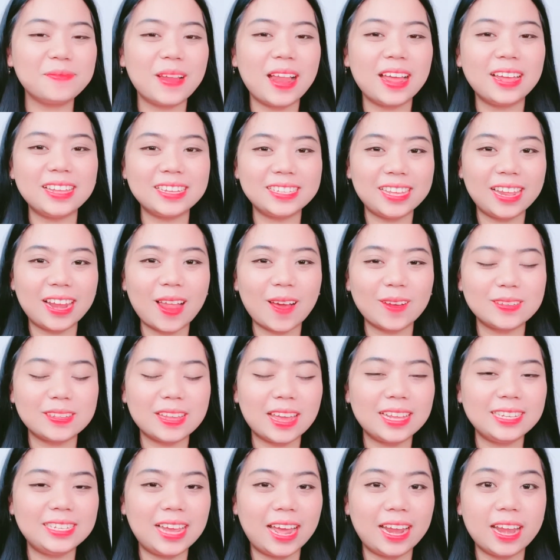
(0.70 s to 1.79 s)
lagi channel aku
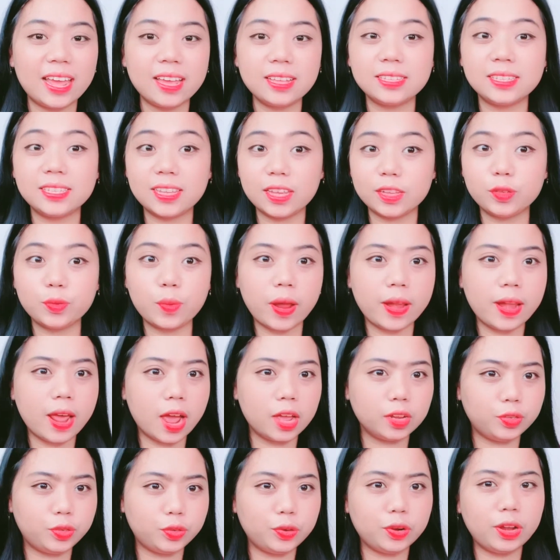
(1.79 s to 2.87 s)
saya Janet Sesuai
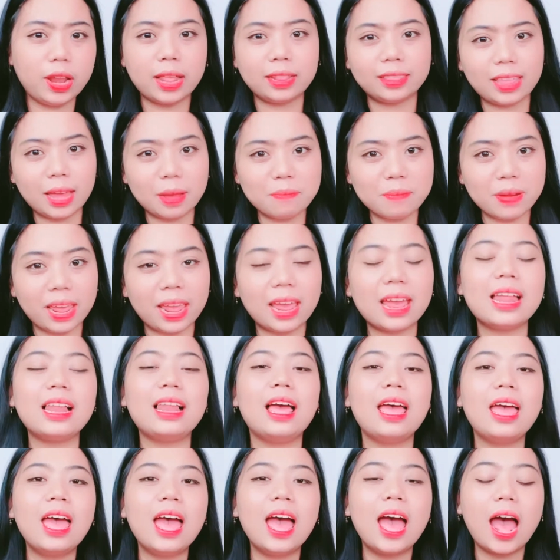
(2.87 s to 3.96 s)
dengan judul dan
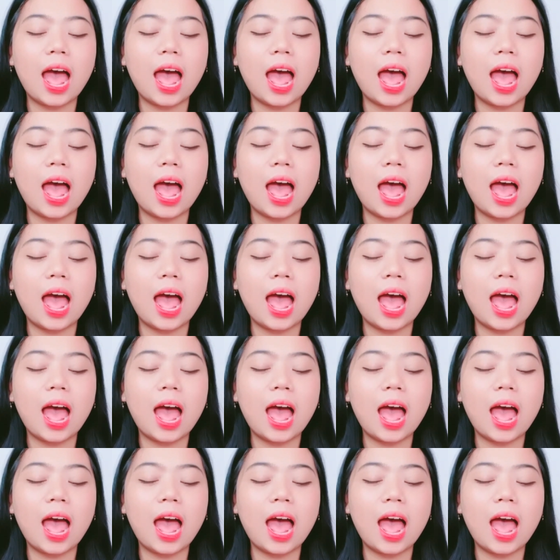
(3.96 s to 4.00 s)
thumbnail